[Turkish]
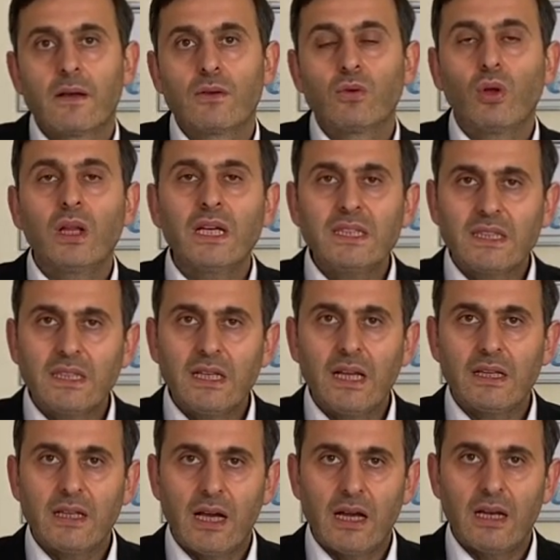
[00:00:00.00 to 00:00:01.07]
Dolayısıyla
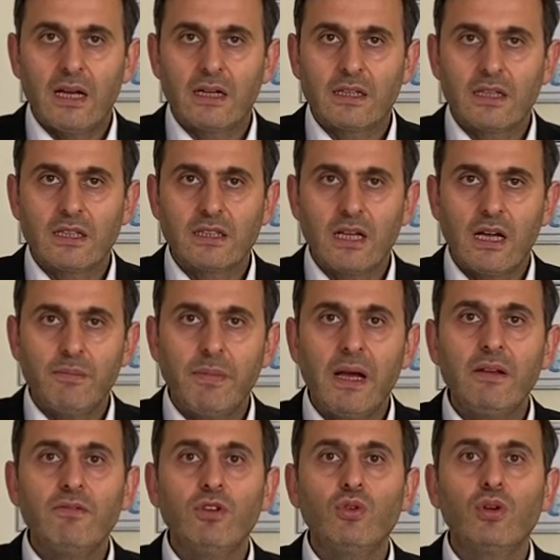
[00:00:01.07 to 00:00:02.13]
değerli arkadaşlar
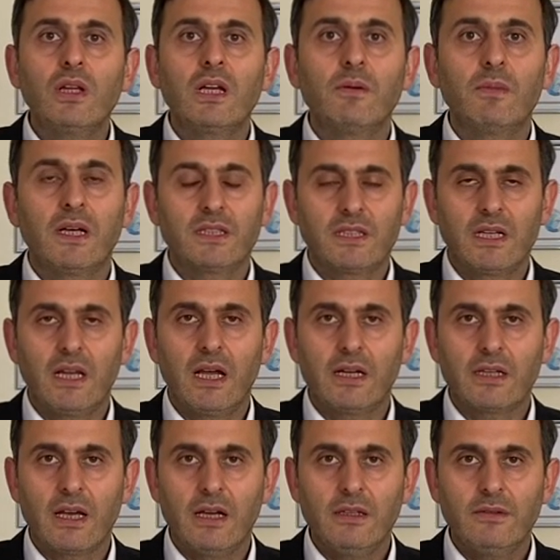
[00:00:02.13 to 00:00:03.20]
ben videolarımı
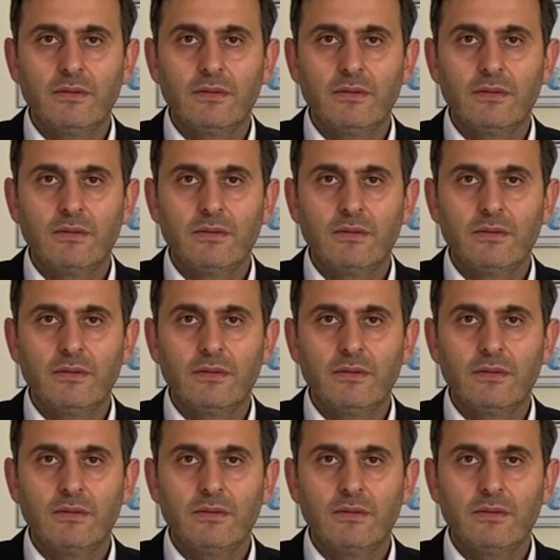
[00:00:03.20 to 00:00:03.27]
hazırlarken